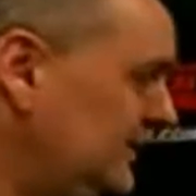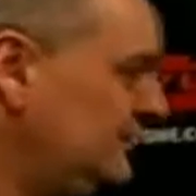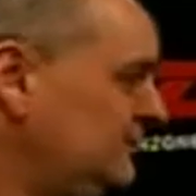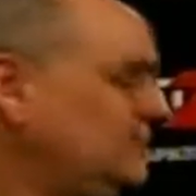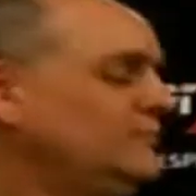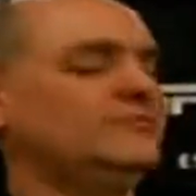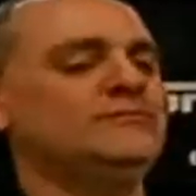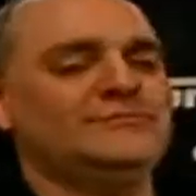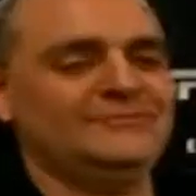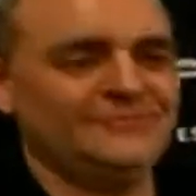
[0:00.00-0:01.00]
blanca
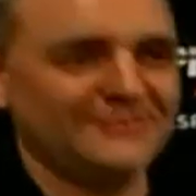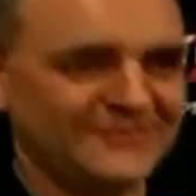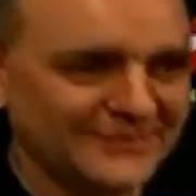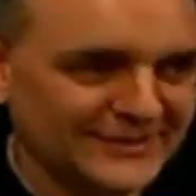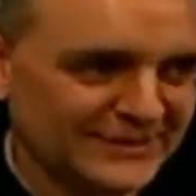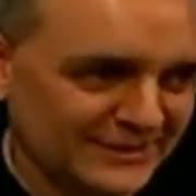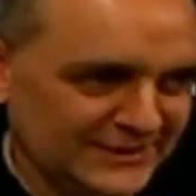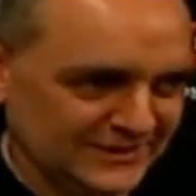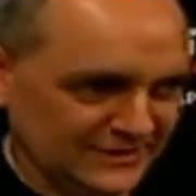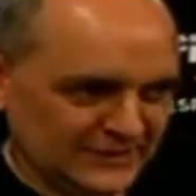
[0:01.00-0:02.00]
a darle a la
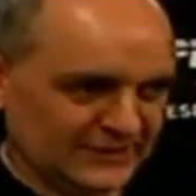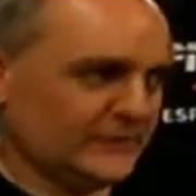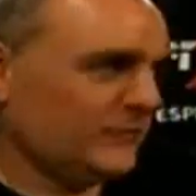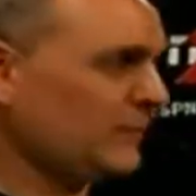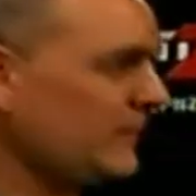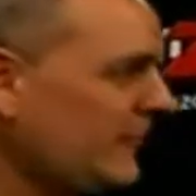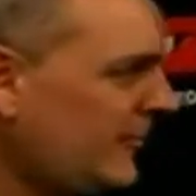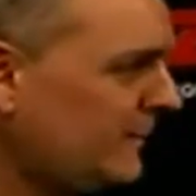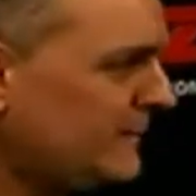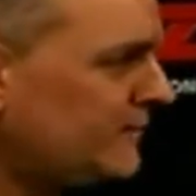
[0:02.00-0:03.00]
8. Es muy
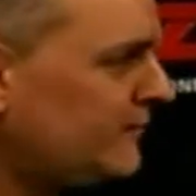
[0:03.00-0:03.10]
difícil, hay que